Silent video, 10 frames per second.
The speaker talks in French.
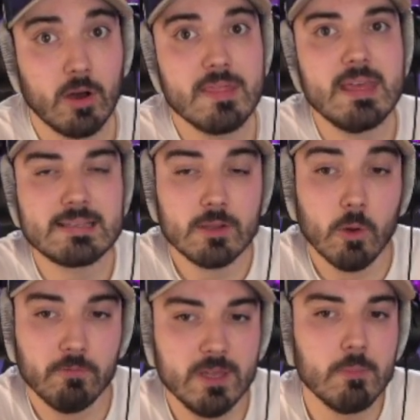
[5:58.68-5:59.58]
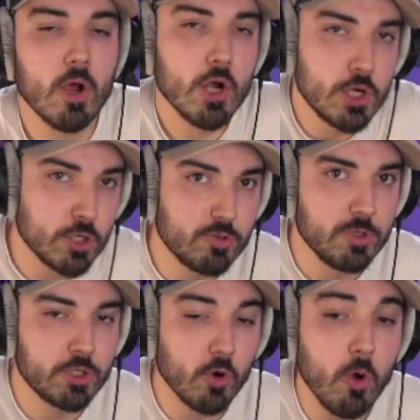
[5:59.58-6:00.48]
un excellent film, je suis
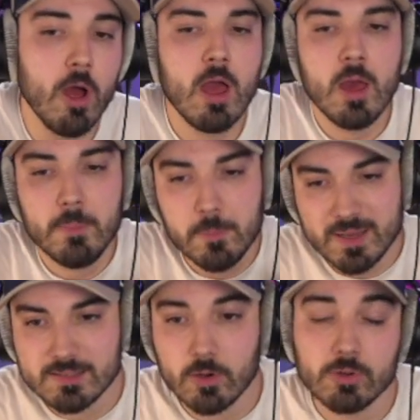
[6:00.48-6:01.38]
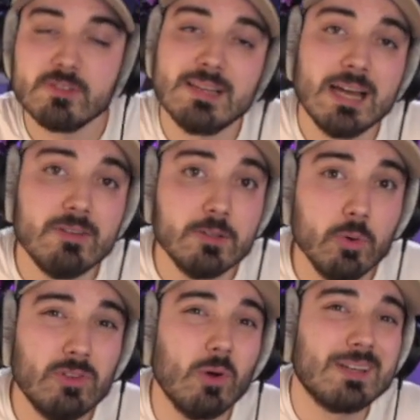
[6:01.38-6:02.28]
chaud, mais patience, ça arrivera
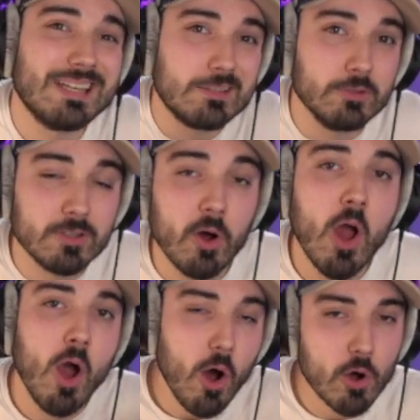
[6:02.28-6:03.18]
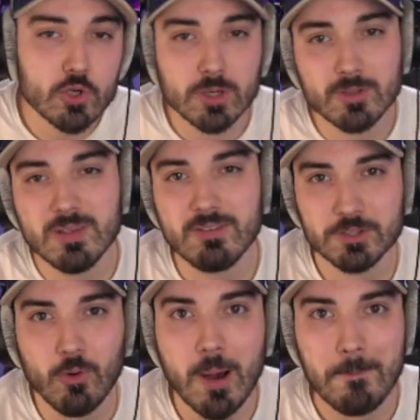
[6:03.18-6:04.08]
donc dans quelques temps, en juin
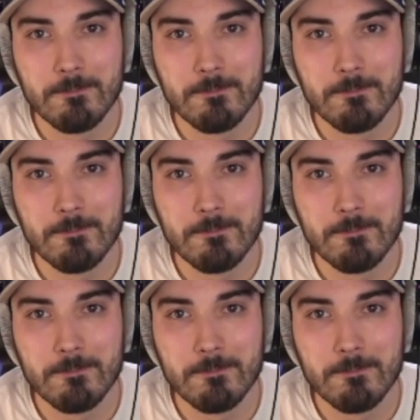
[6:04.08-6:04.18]
2023.